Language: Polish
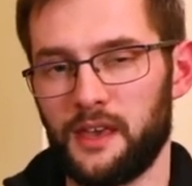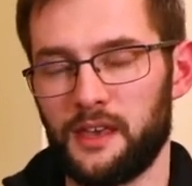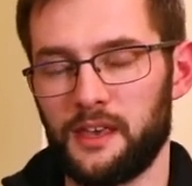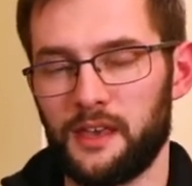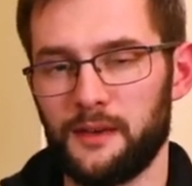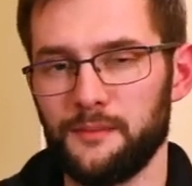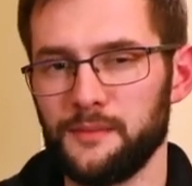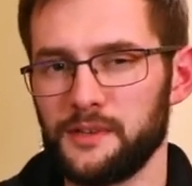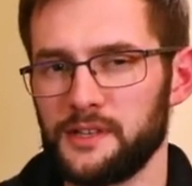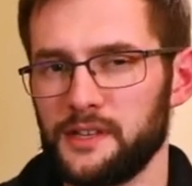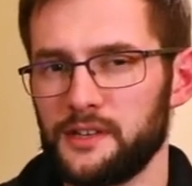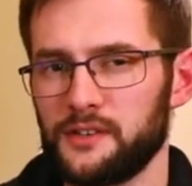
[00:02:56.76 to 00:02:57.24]

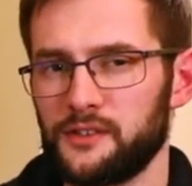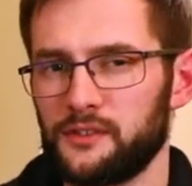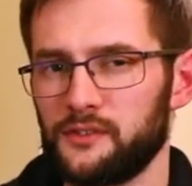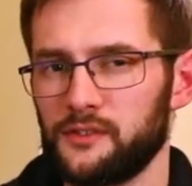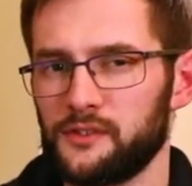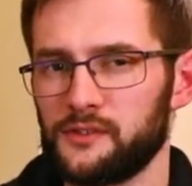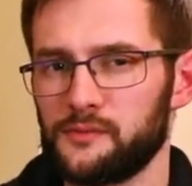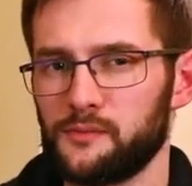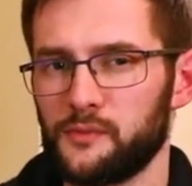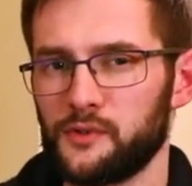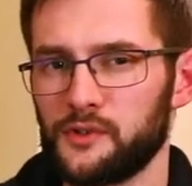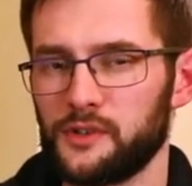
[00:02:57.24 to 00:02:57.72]
Ja myślę, że to
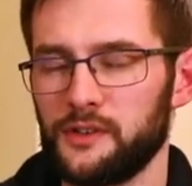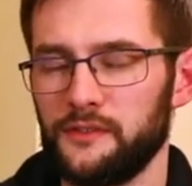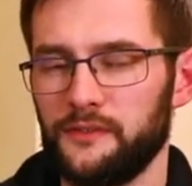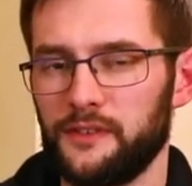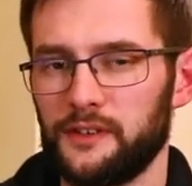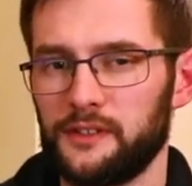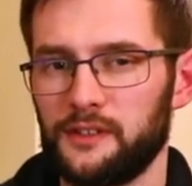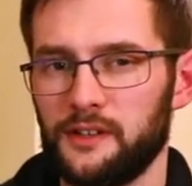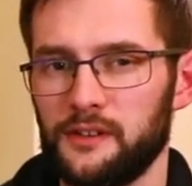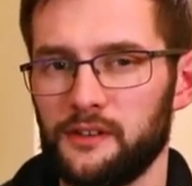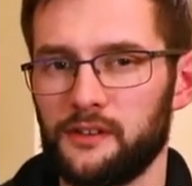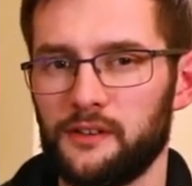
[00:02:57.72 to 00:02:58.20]
jest
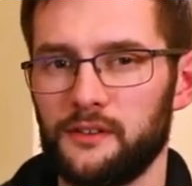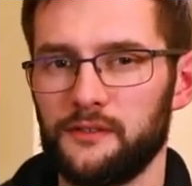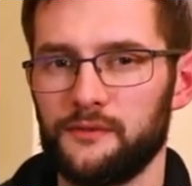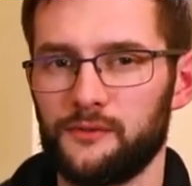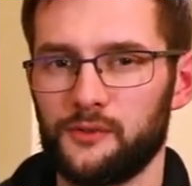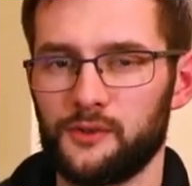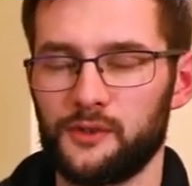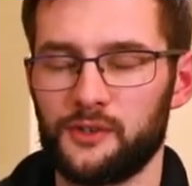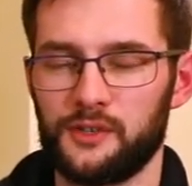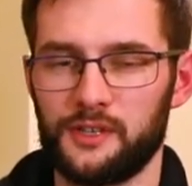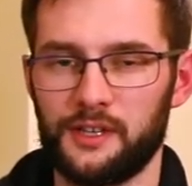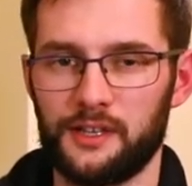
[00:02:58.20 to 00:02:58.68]
możliwe tylko i
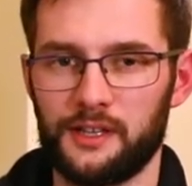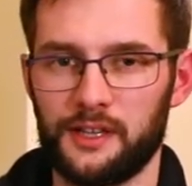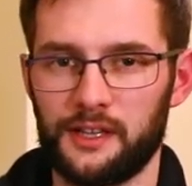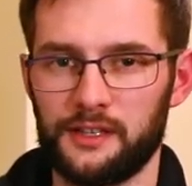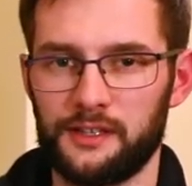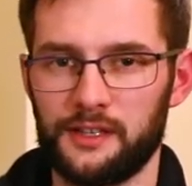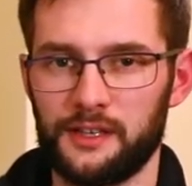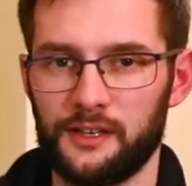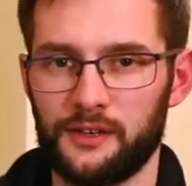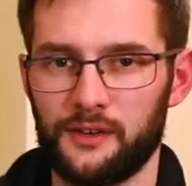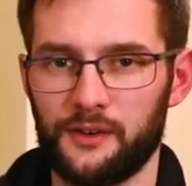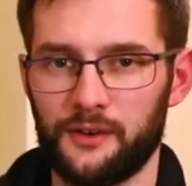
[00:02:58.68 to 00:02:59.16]
wyłącznie
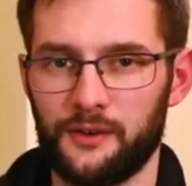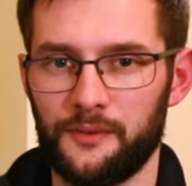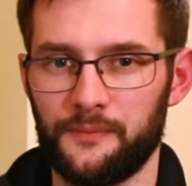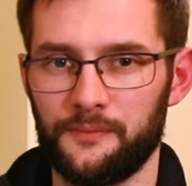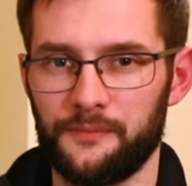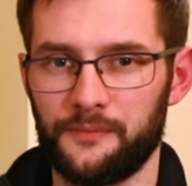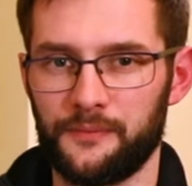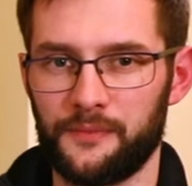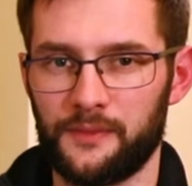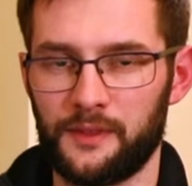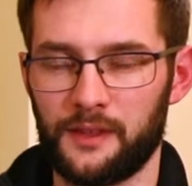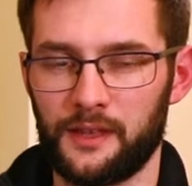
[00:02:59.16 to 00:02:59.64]
dlatego,
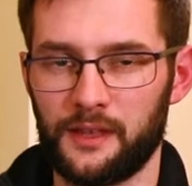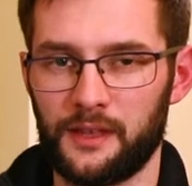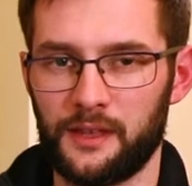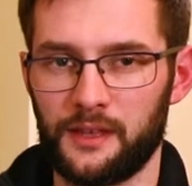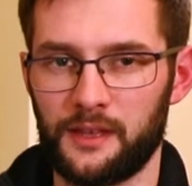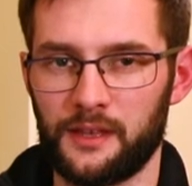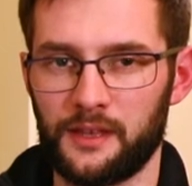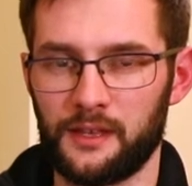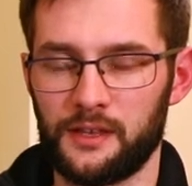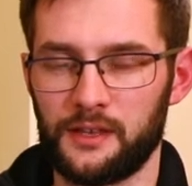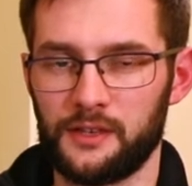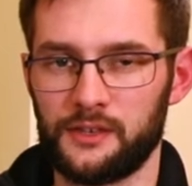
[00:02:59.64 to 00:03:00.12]

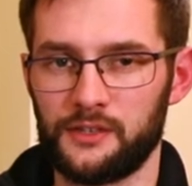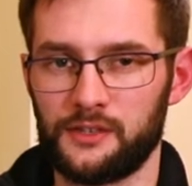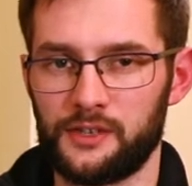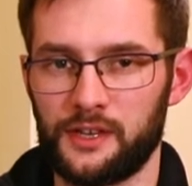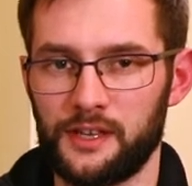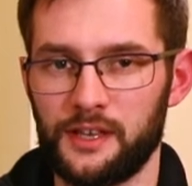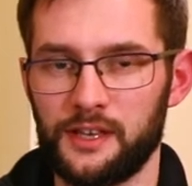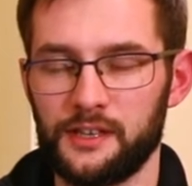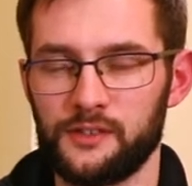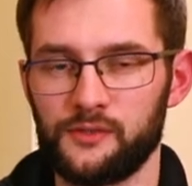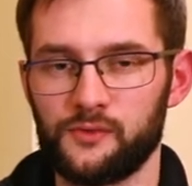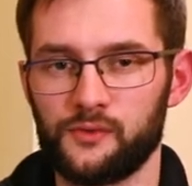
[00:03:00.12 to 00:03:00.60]
że
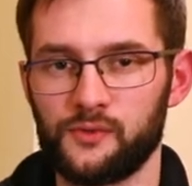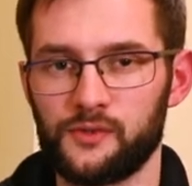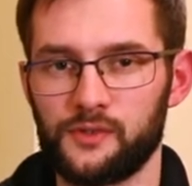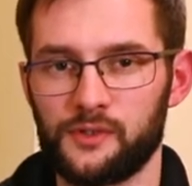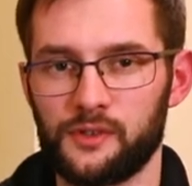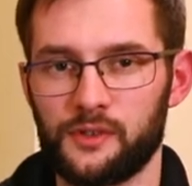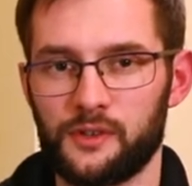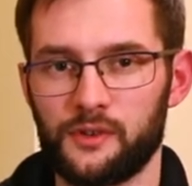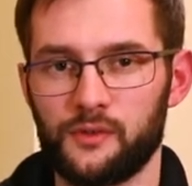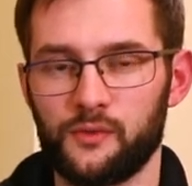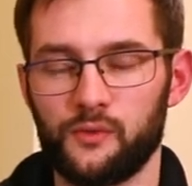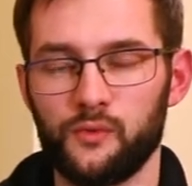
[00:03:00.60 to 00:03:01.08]

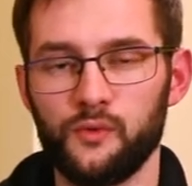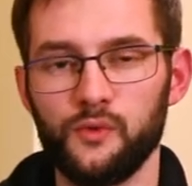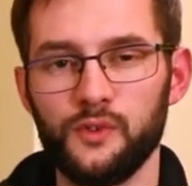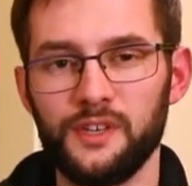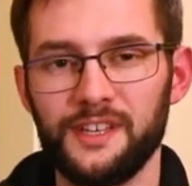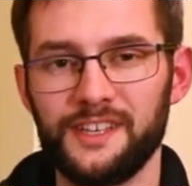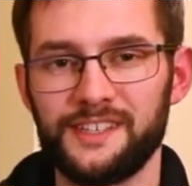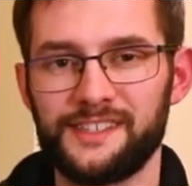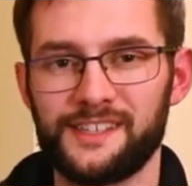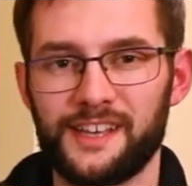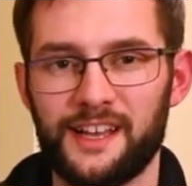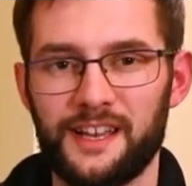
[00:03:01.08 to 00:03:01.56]
Jezus
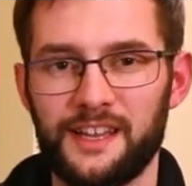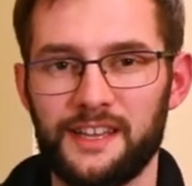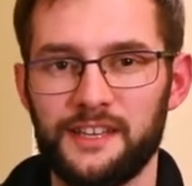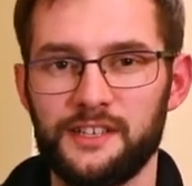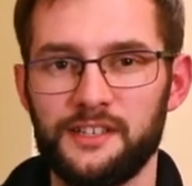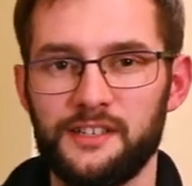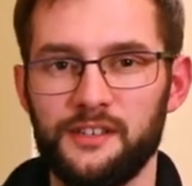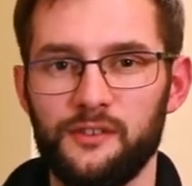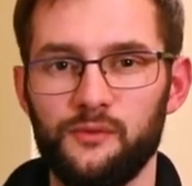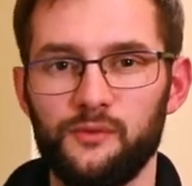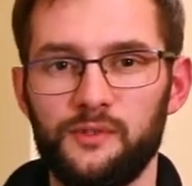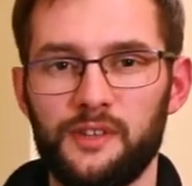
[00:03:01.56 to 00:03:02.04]

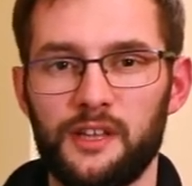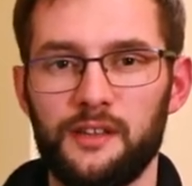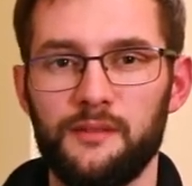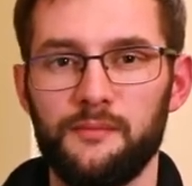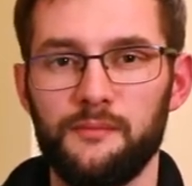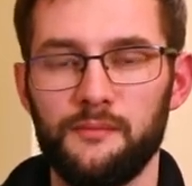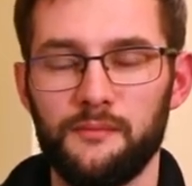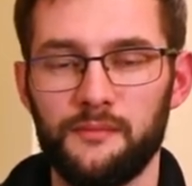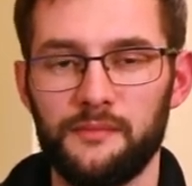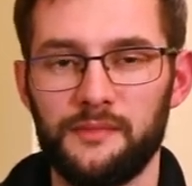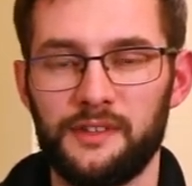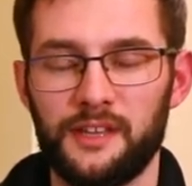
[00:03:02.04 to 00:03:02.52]
uniezależnił
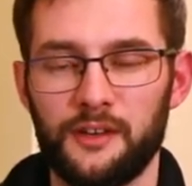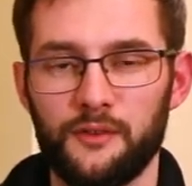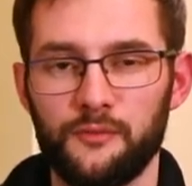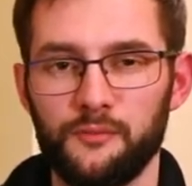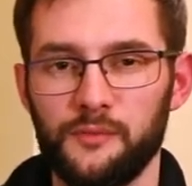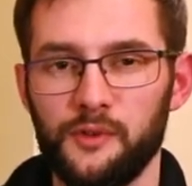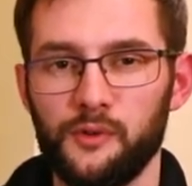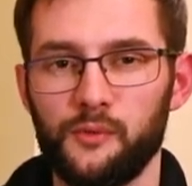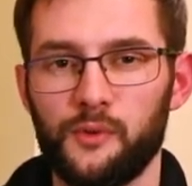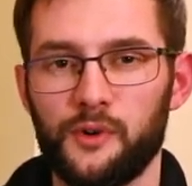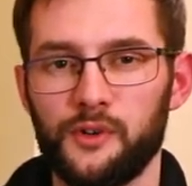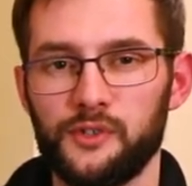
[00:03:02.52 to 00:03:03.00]
ten, tę
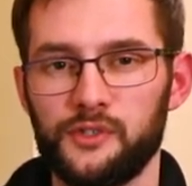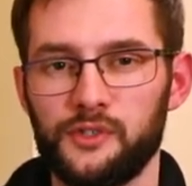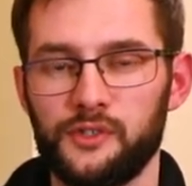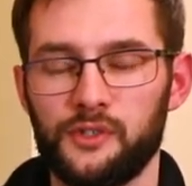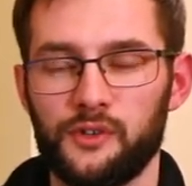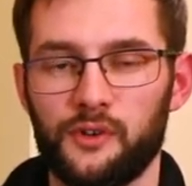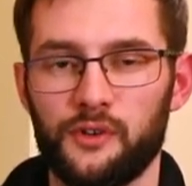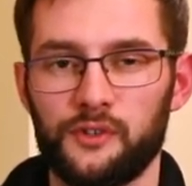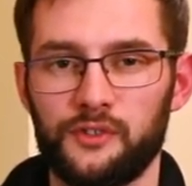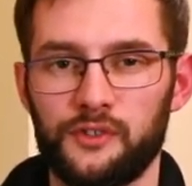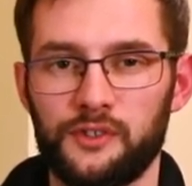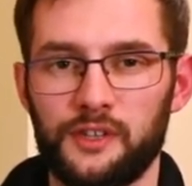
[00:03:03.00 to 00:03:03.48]
miłość
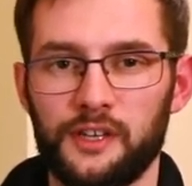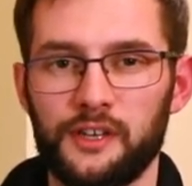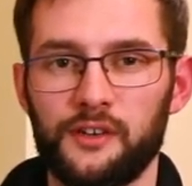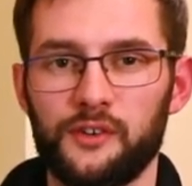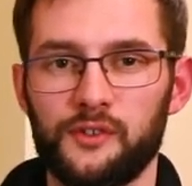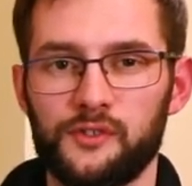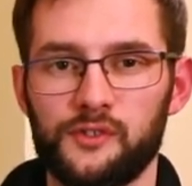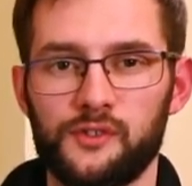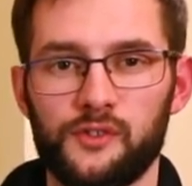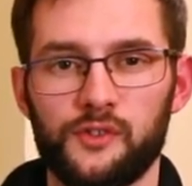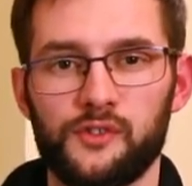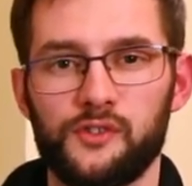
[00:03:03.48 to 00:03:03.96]
od
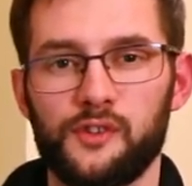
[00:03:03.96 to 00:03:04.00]
tego, co